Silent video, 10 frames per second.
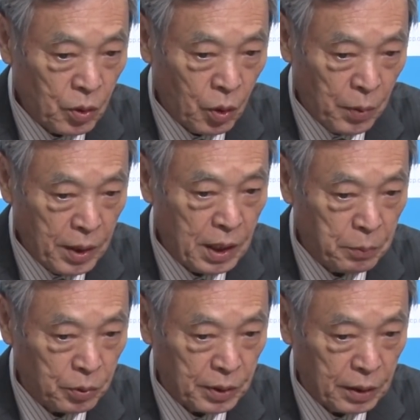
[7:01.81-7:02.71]
細かい
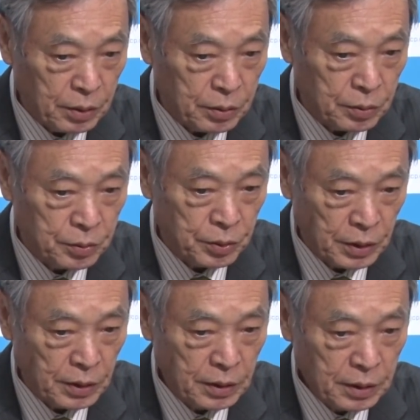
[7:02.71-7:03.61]
問題というふう
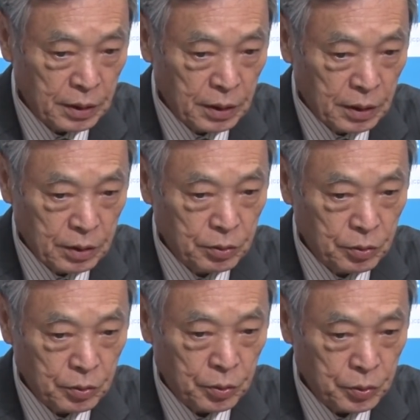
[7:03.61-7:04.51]
に
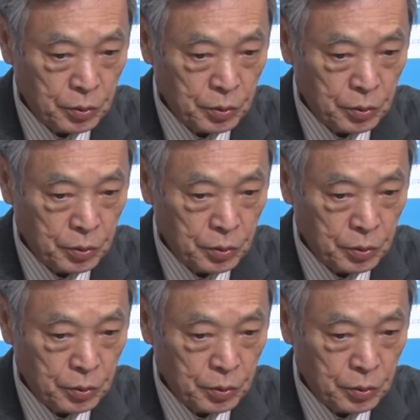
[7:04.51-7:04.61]
言うほ